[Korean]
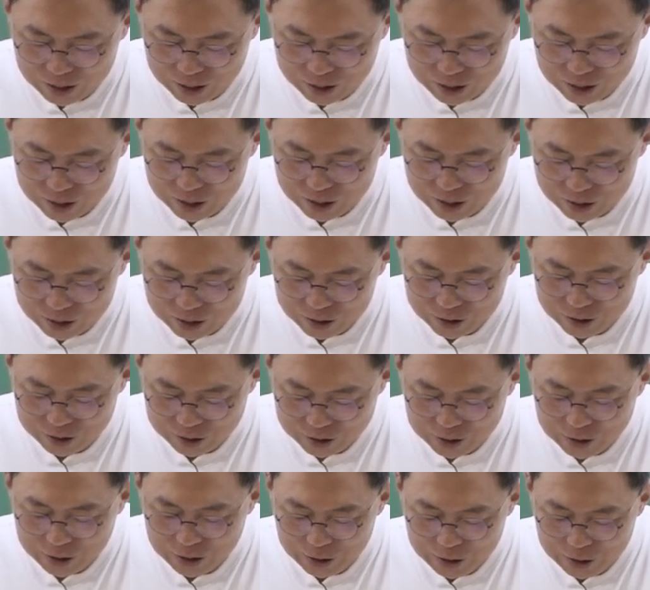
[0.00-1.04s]
아,
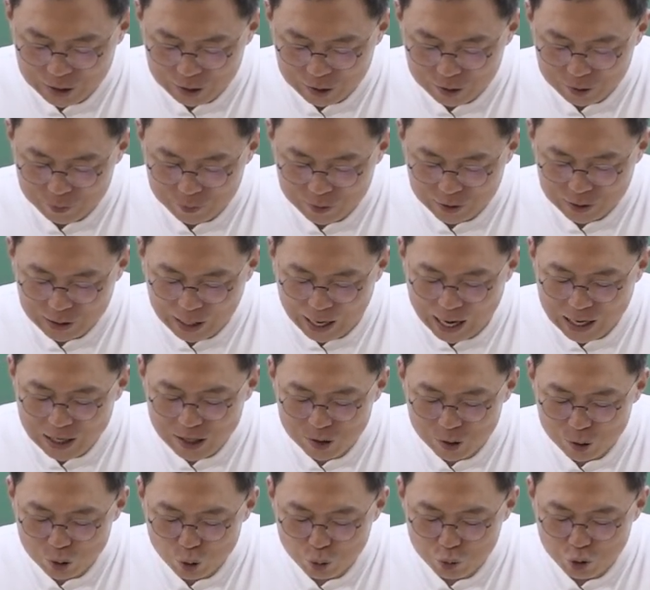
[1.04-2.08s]
그럼
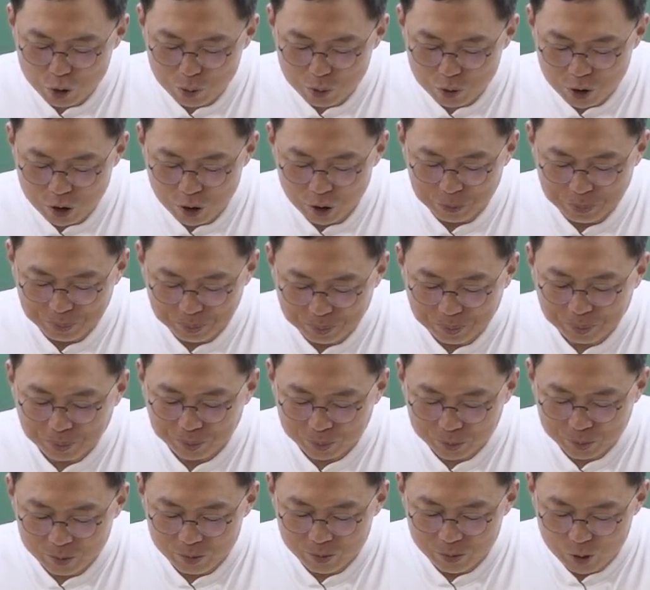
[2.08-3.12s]
가는 좀 쉽죠?
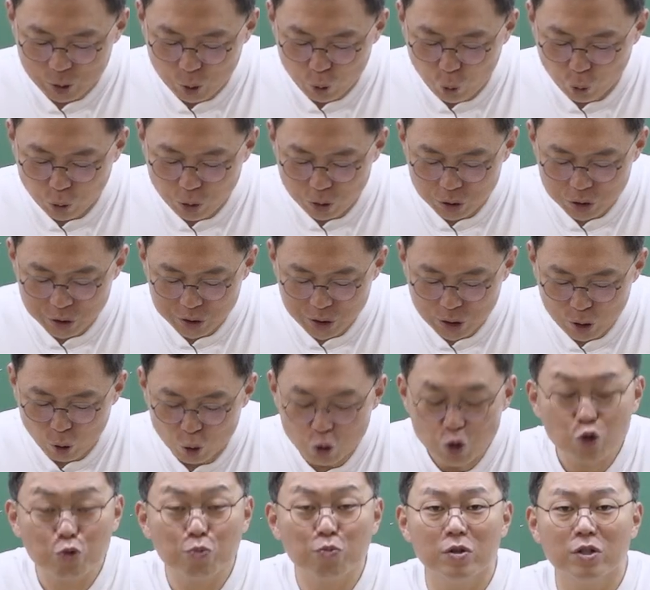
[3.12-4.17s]
고려시대
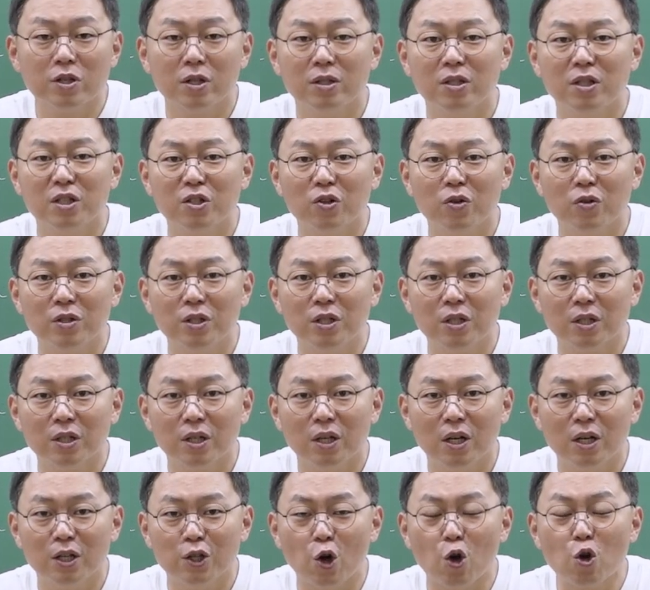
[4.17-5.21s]
건축물 찾는
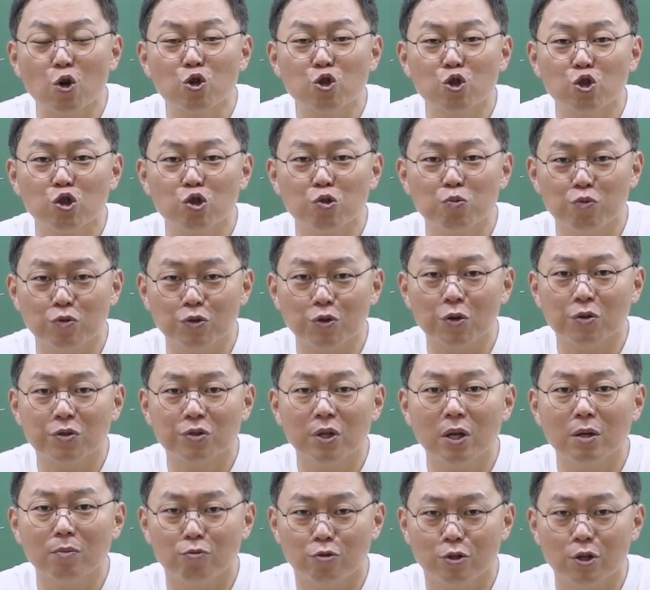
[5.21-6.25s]
거니까 영주,
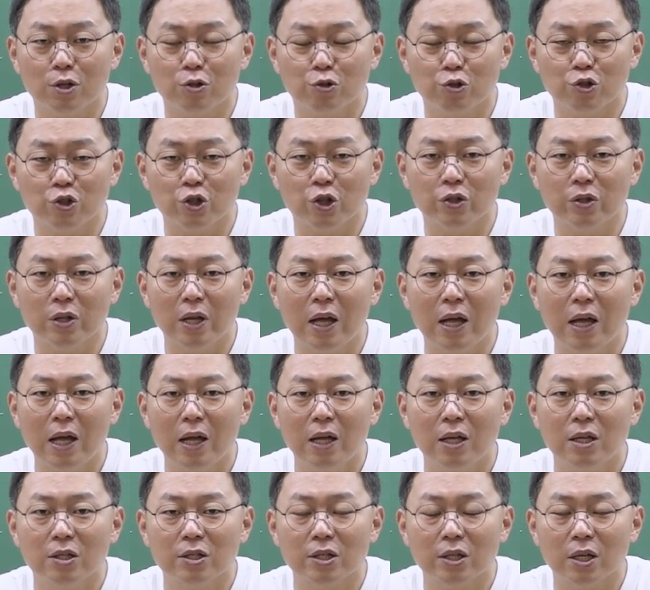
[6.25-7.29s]
부석사, 무량수전.
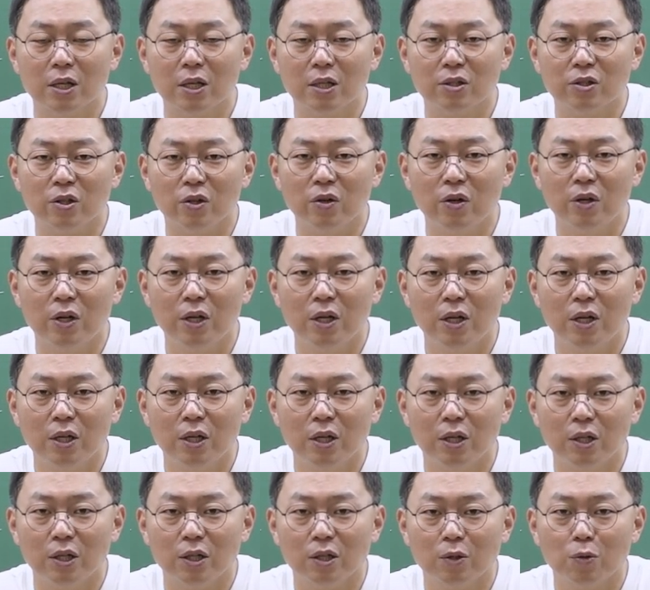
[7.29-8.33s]
제가 그래서
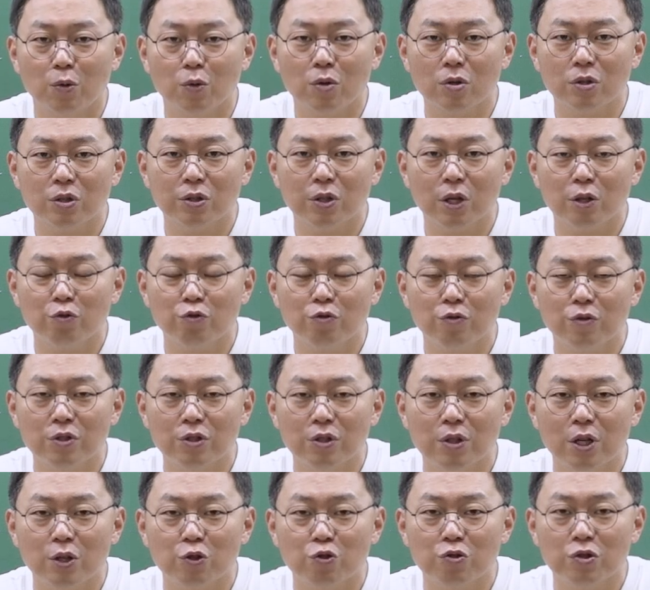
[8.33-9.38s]
어, 고려시대
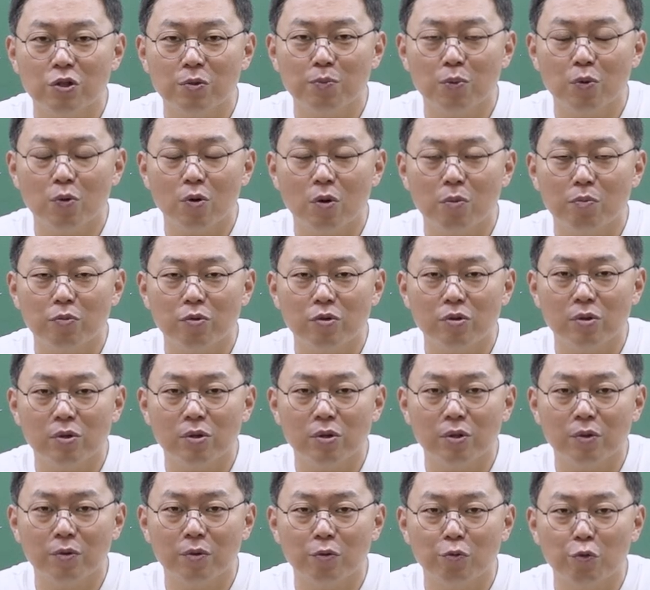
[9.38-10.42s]
후기에 주심포
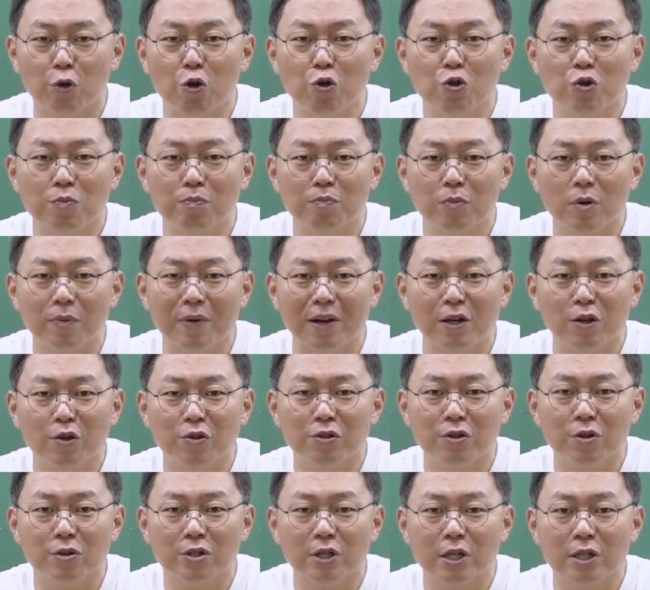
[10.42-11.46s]
건물 외우는 법
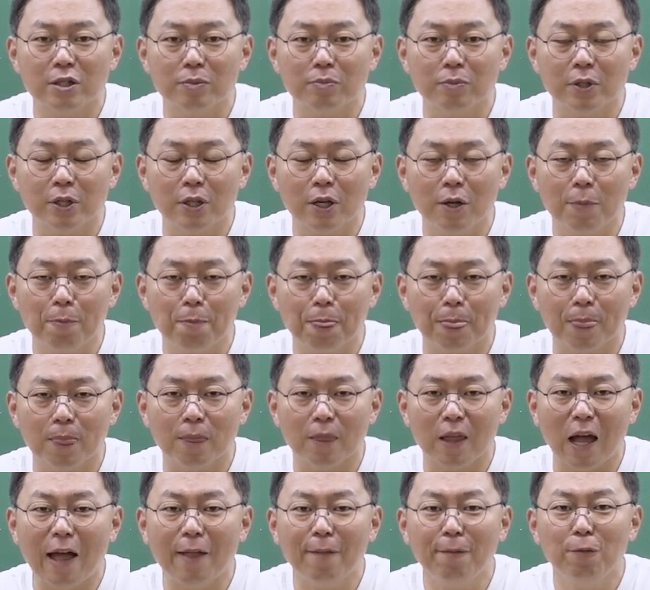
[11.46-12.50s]
알려드렸지 않습니까? 음,
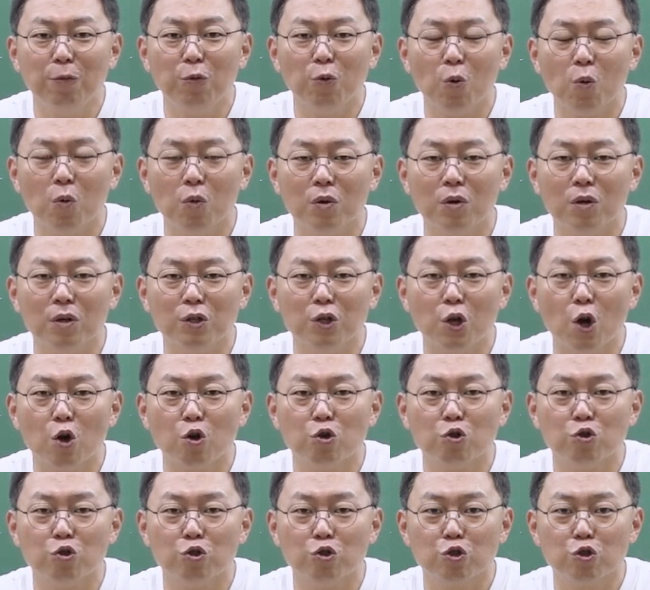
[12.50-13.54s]
안동,
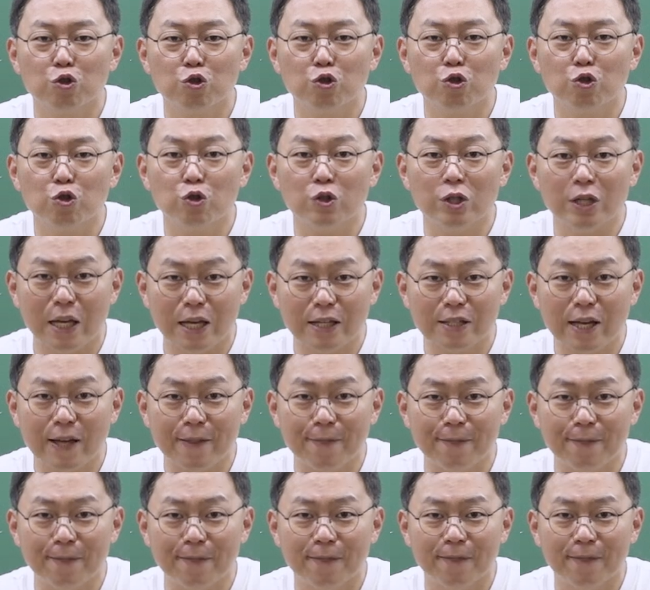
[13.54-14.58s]
영주, 예산,
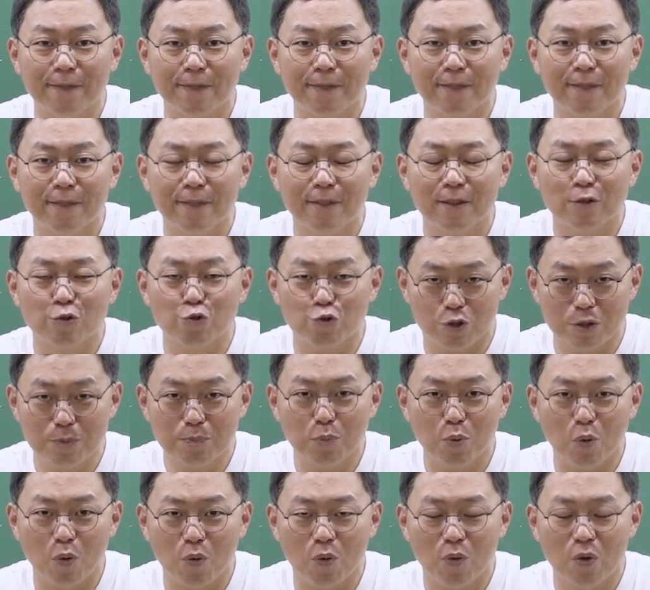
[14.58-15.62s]

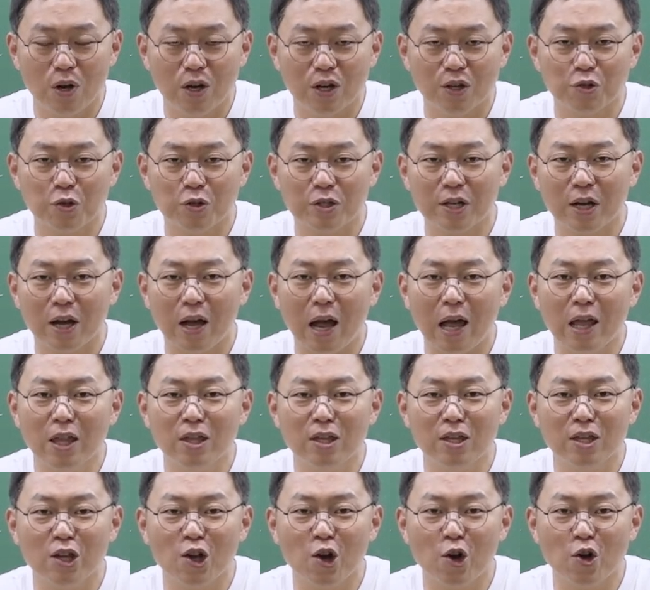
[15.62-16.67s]
주심포. 그래서 제가
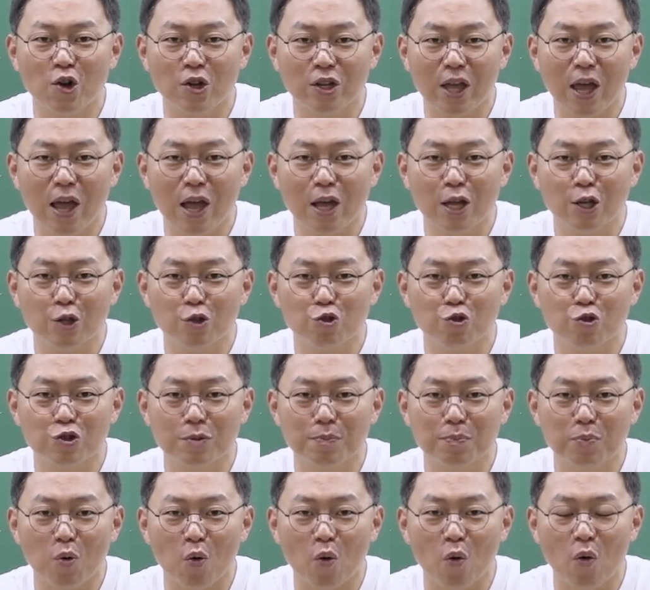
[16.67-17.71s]
안녕해
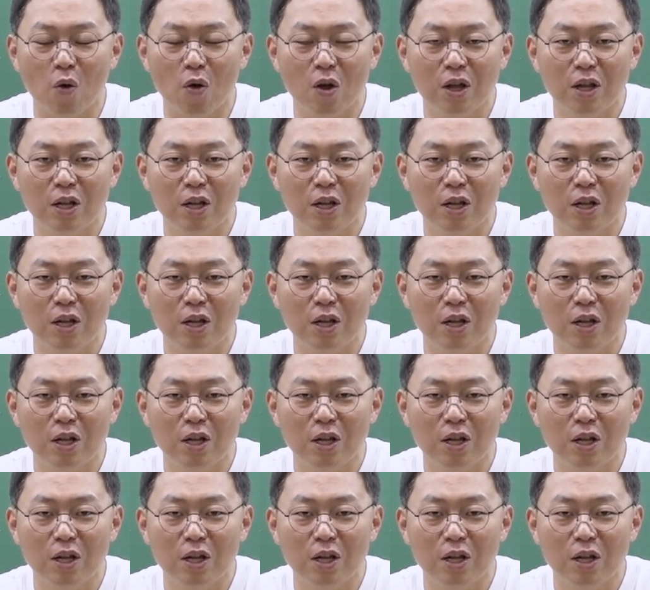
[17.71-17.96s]
주심포.